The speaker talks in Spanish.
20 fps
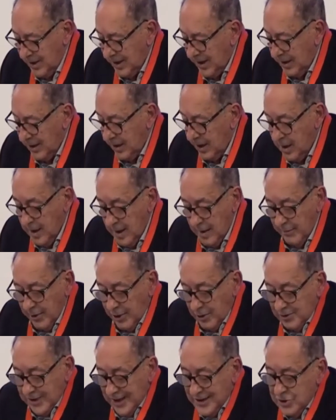en nuestra
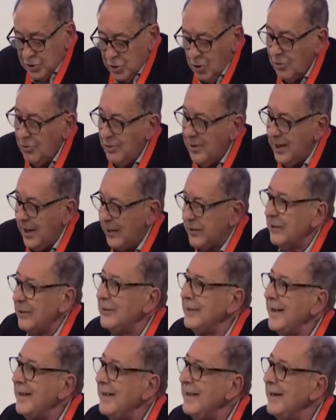vida cotidiana,
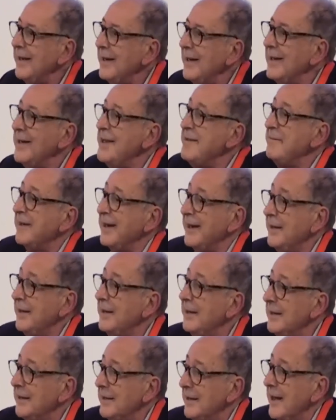pero tan solo en la
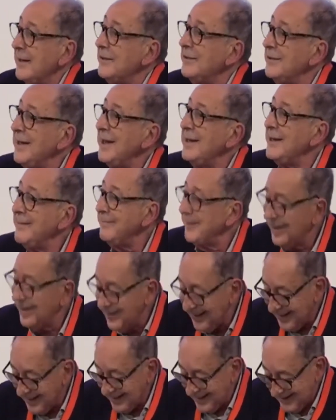zona libre,
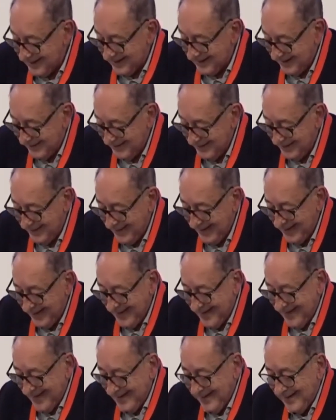la zona libre de
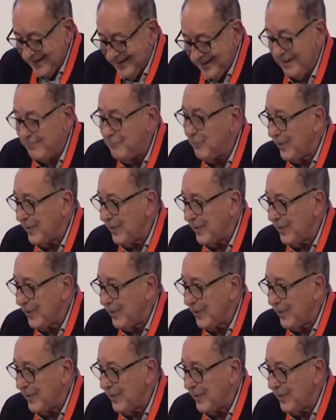la casa.